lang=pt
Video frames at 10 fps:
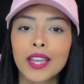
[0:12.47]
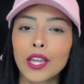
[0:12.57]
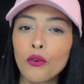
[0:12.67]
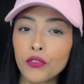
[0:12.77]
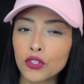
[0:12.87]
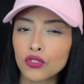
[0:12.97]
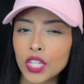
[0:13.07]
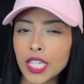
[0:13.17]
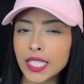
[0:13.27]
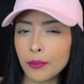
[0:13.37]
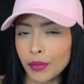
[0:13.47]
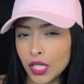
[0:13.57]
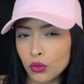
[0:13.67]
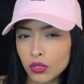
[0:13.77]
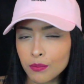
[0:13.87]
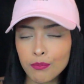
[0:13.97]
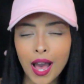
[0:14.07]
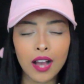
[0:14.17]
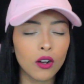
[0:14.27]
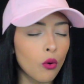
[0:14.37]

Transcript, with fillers: que é um vídeo de recebidos barra